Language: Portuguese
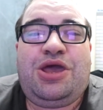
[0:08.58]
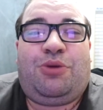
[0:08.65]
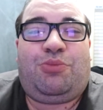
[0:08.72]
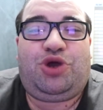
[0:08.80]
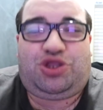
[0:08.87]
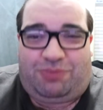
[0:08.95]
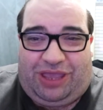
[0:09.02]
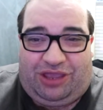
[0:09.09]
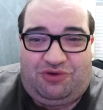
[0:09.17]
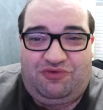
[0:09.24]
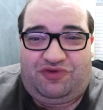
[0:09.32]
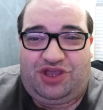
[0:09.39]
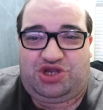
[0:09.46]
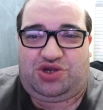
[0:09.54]
Muito bem,
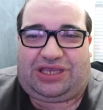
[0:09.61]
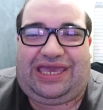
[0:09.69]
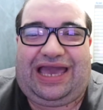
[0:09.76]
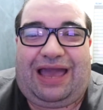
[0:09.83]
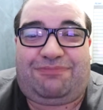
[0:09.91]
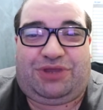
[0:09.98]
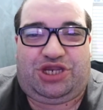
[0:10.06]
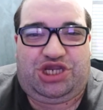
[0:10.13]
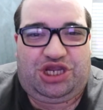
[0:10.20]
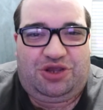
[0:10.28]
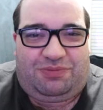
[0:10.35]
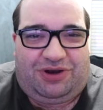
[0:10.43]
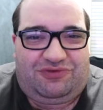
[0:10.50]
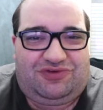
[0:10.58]
um vídeo aqui
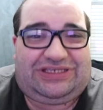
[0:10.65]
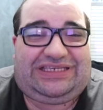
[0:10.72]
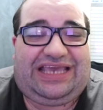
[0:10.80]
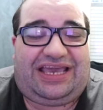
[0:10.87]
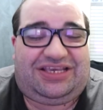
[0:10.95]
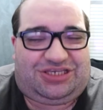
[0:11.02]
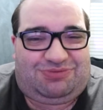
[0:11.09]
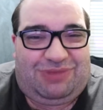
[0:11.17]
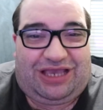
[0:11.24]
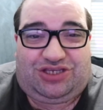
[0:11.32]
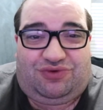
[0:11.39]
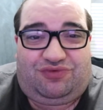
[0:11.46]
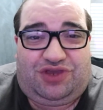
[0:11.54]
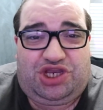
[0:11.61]
rapidinho para vocês,
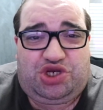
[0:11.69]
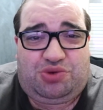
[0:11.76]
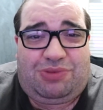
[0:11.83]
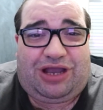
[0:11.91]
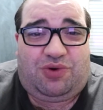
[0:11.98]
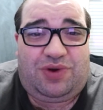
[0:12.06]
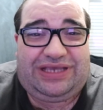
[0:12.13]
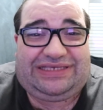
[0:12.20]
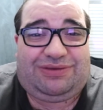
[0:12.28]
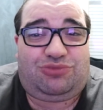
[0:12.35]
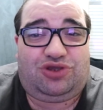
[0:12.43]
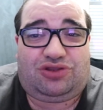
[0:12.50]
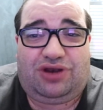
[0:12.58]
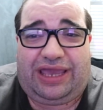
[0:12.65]
mais um vídeo de uma coisa
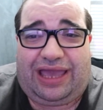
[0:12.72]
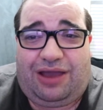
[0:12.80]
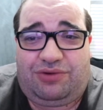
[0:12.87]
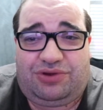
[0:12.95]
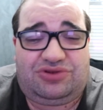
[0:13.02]
muito legal.